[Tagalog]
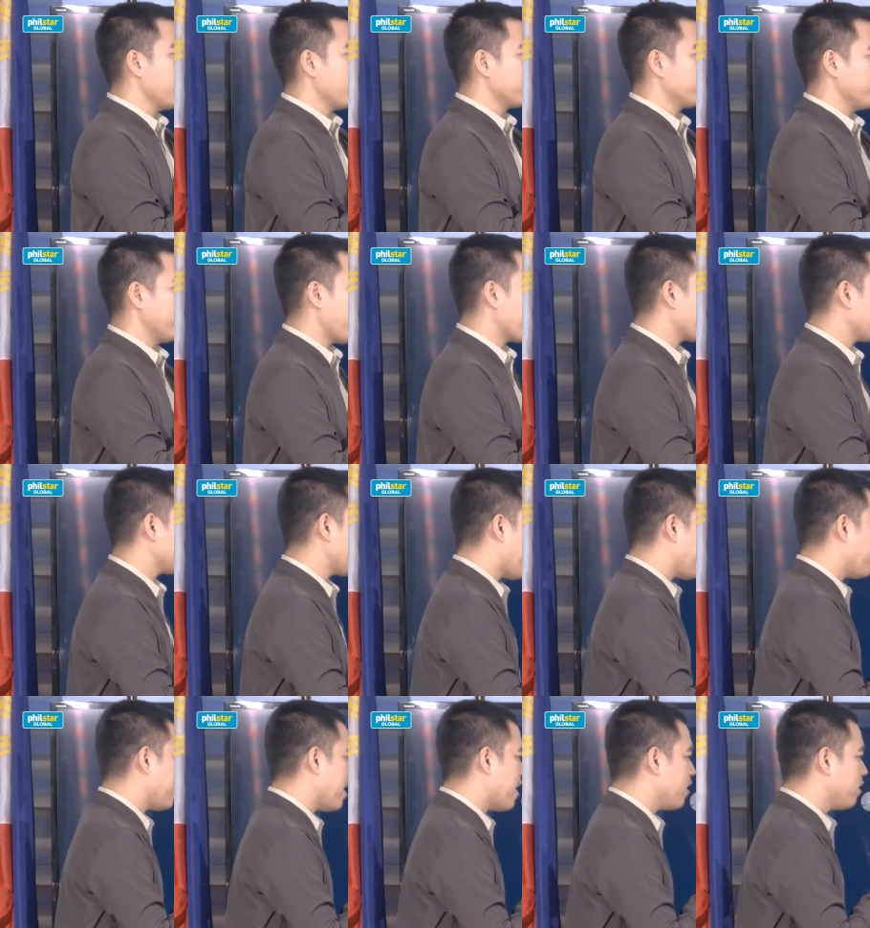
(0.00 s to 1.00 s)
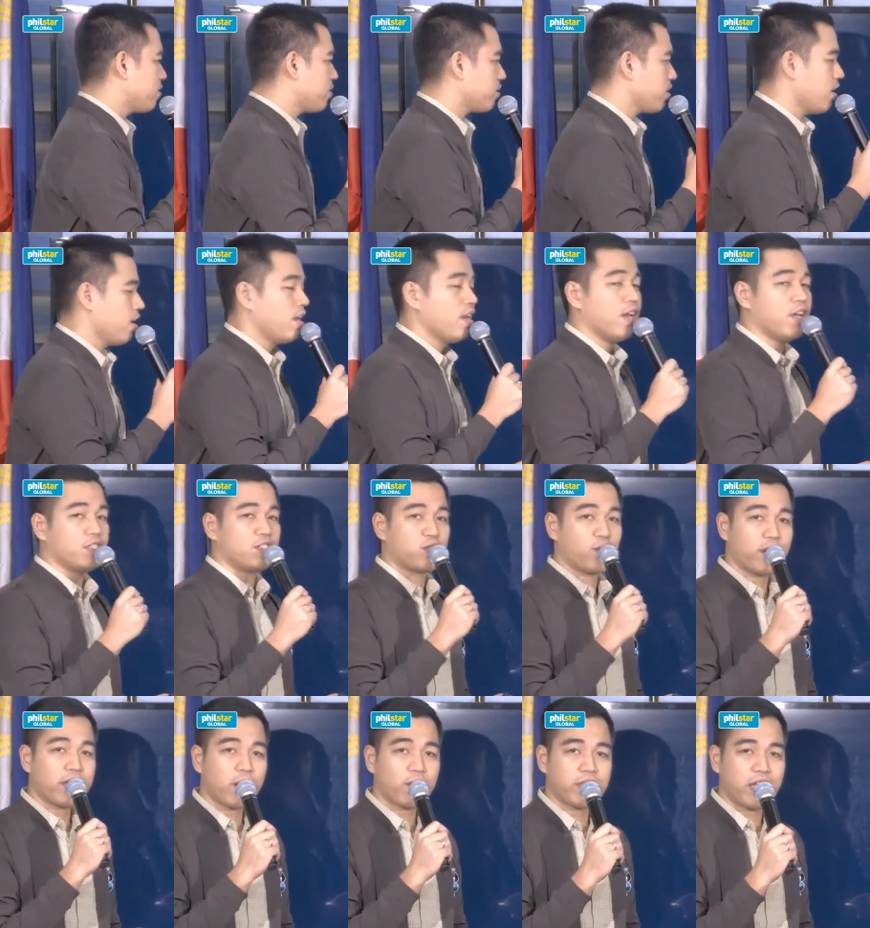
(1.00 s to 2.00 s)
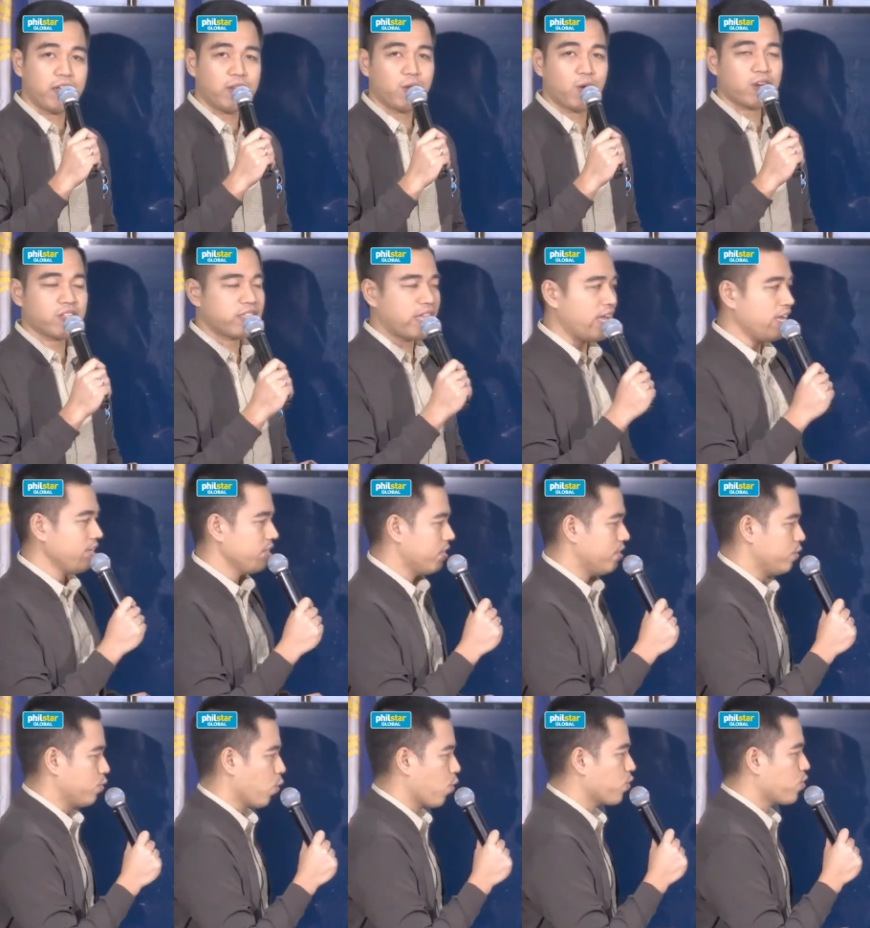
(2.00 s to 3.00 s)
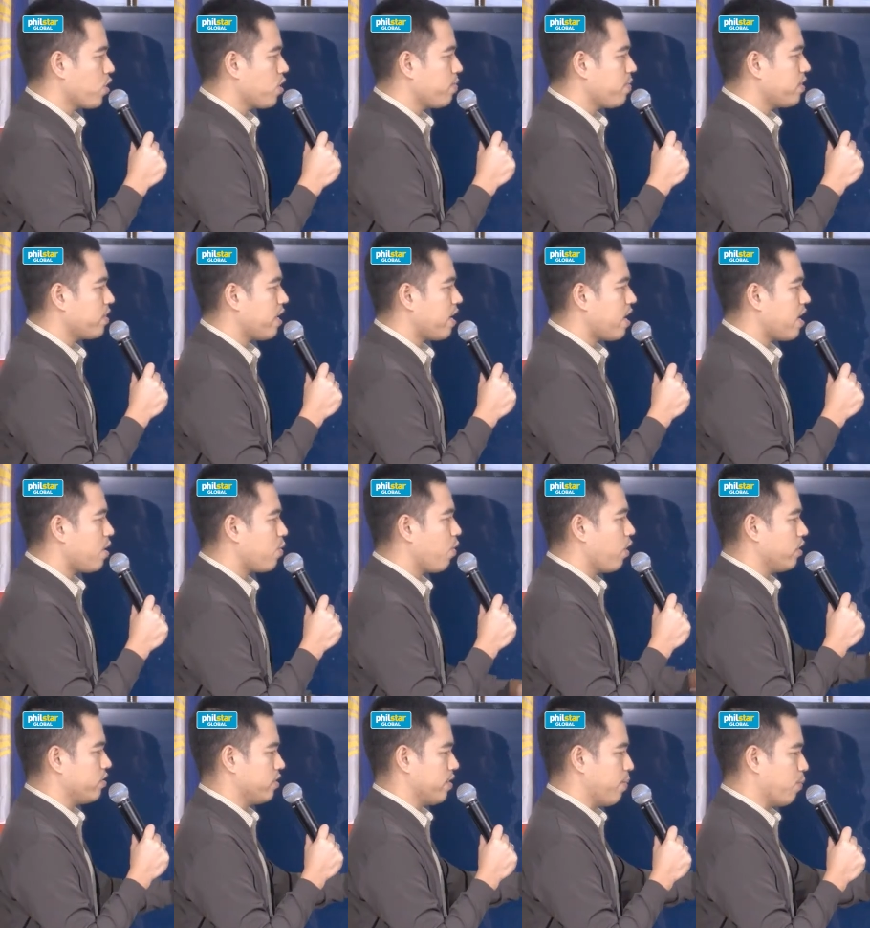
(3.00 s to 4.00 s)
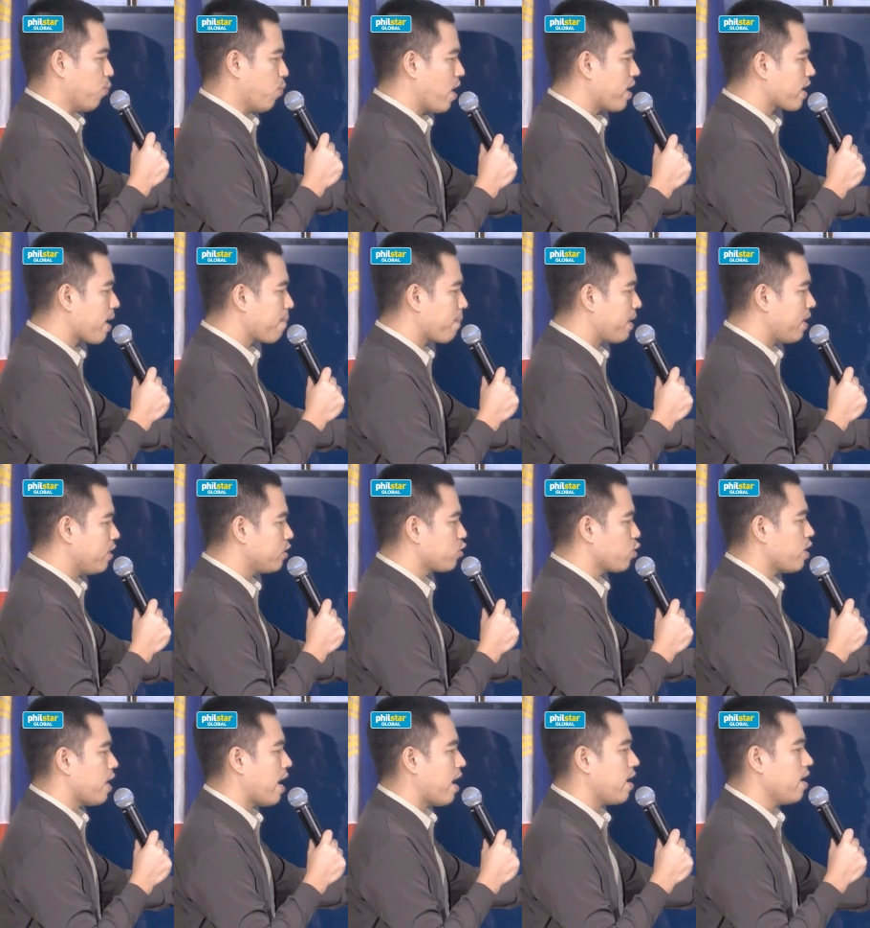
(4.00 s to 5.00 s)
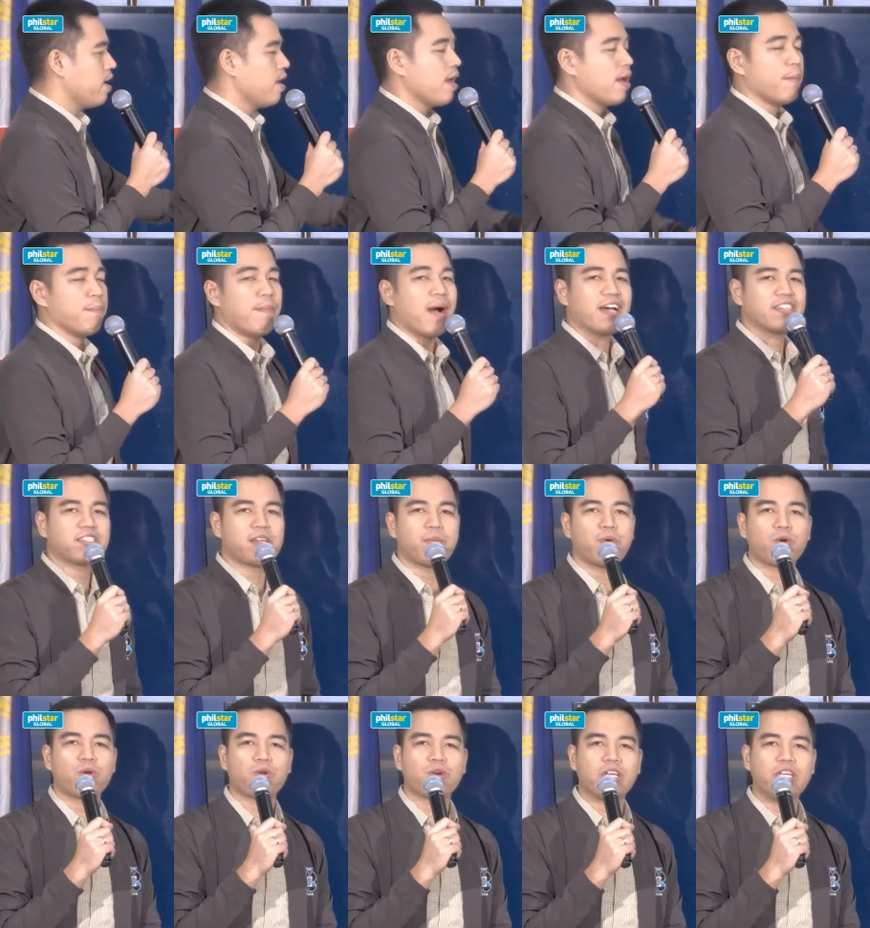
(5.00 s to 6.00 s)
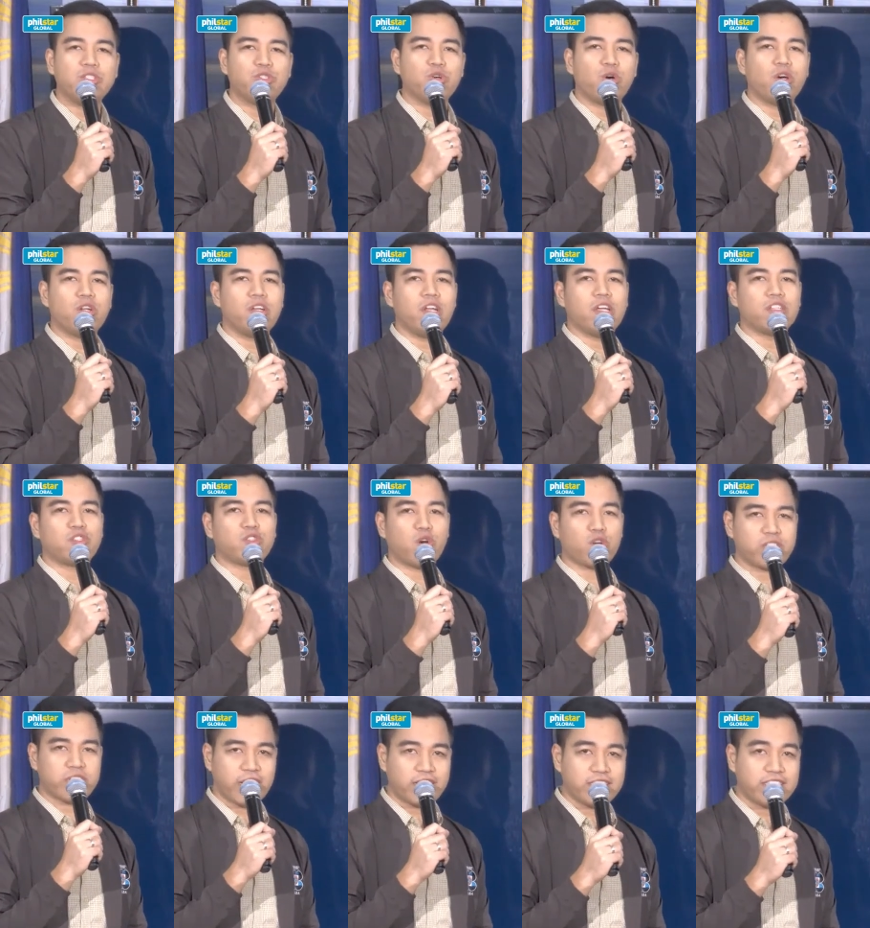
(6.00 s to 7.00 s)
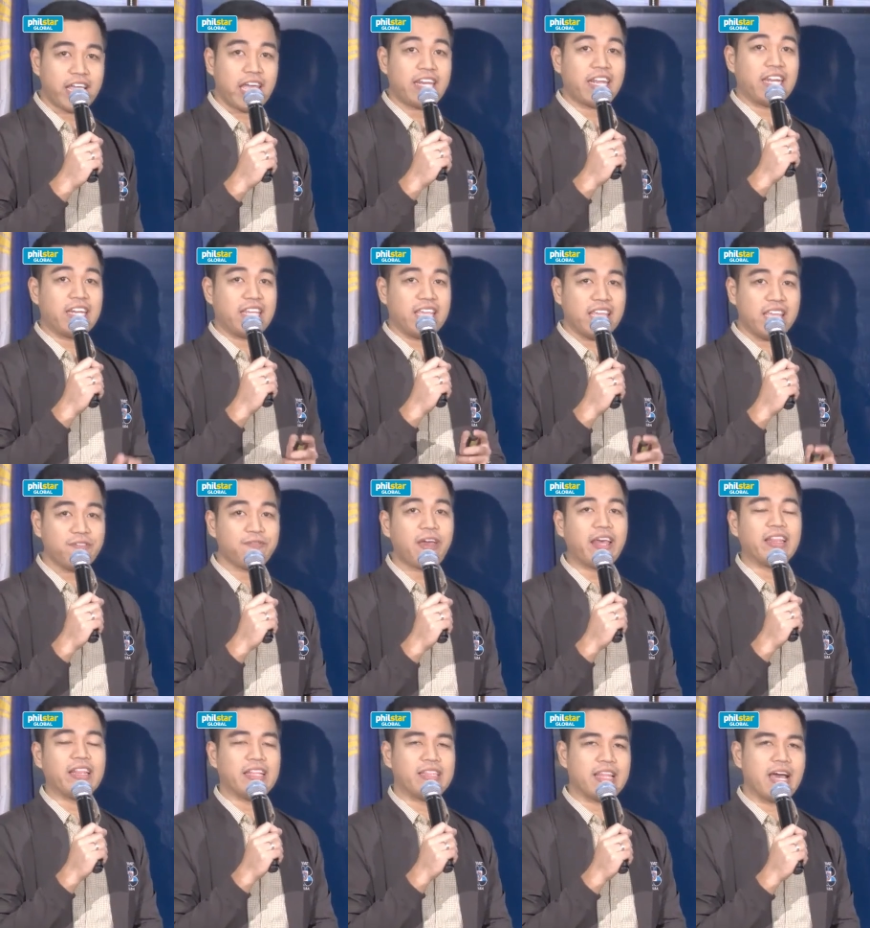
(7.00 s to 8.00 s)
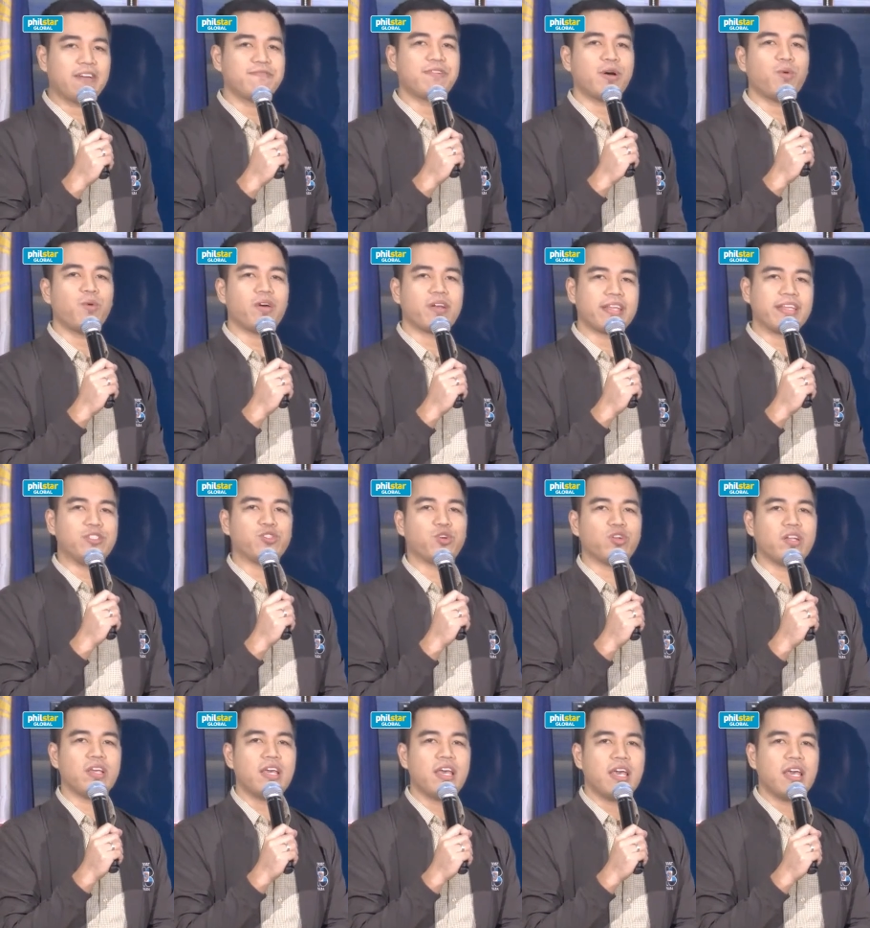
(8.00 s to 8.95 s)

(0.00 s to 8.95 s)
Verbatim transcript: Dinagat Islands, Surigao del Norte, Northern Mindanao, Zamboanga Peninsula, Bangsamoro Region, Soxargen, and even Davao Region.